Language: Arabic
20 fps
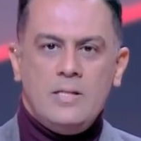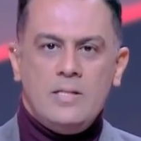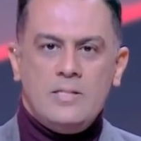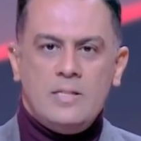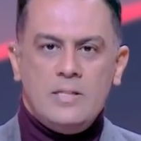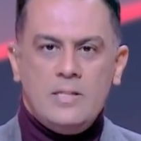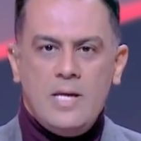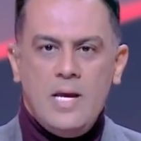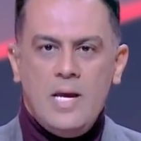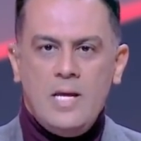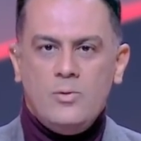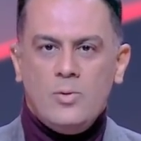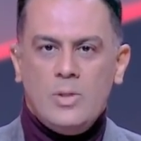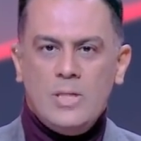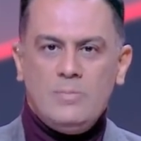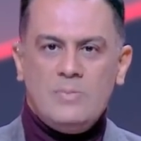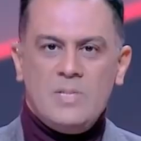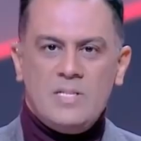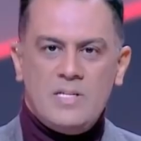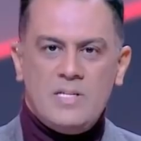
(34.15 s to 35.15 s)
السيديهات
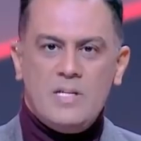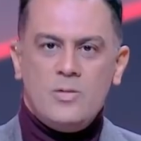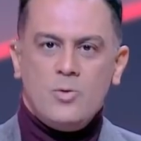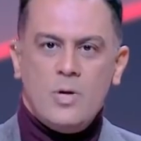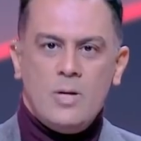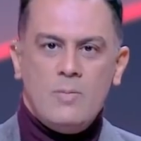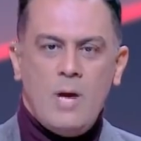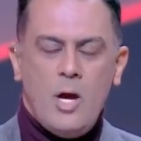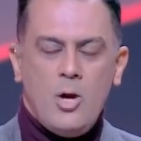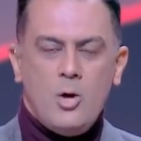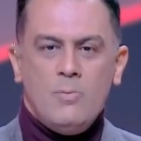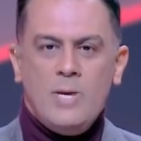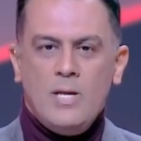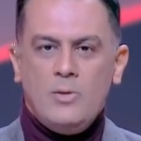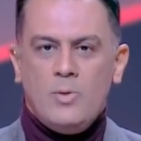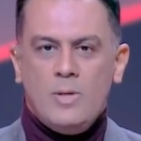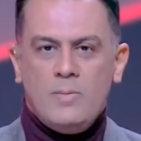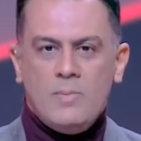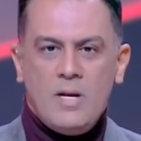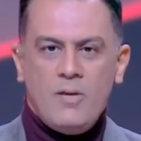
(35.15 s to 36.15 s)
والابتزاز
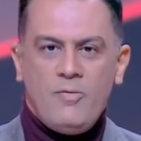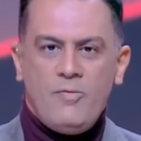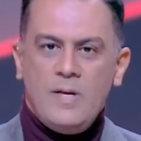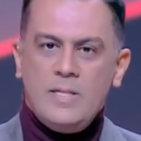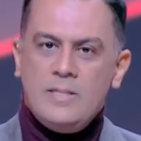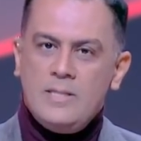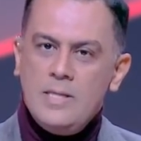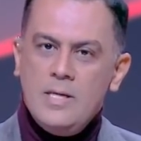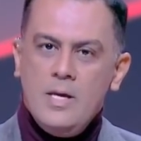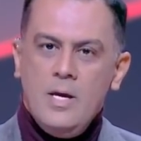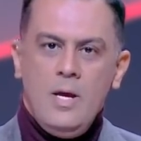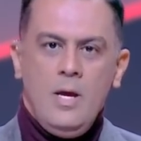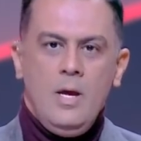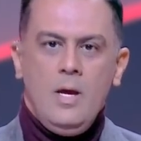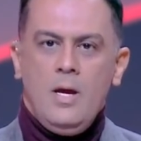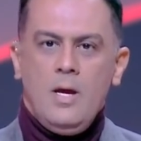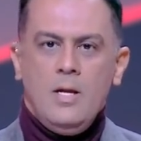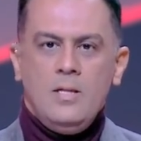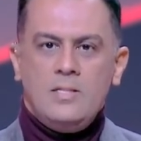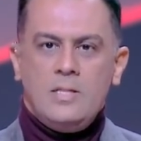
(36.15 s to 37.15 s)
والمعلومات والملفات دي
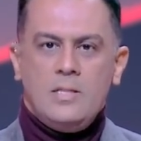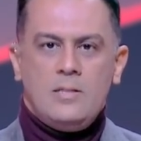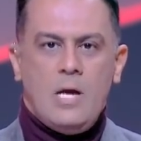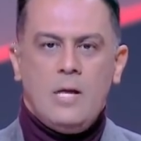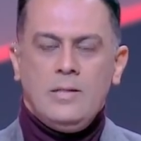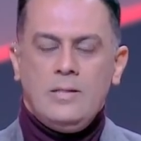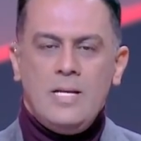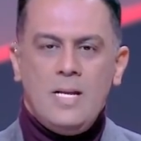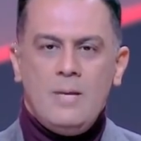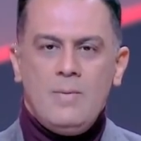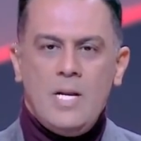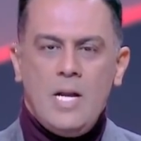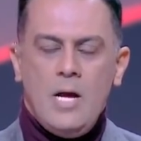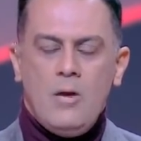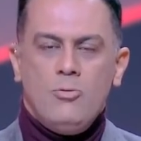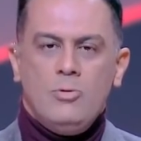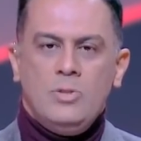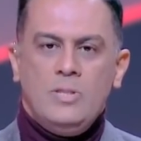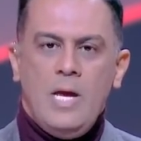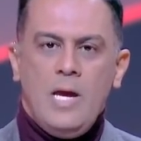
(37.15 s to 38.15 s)
خلصت عدينا منها
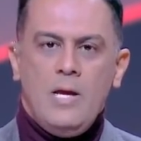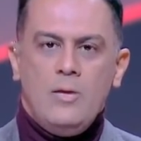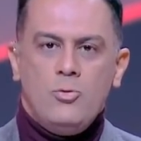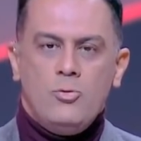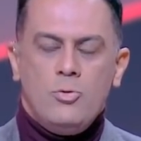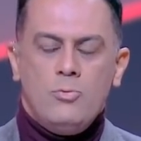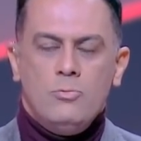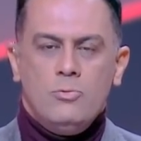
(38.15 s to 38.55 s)
وانتهت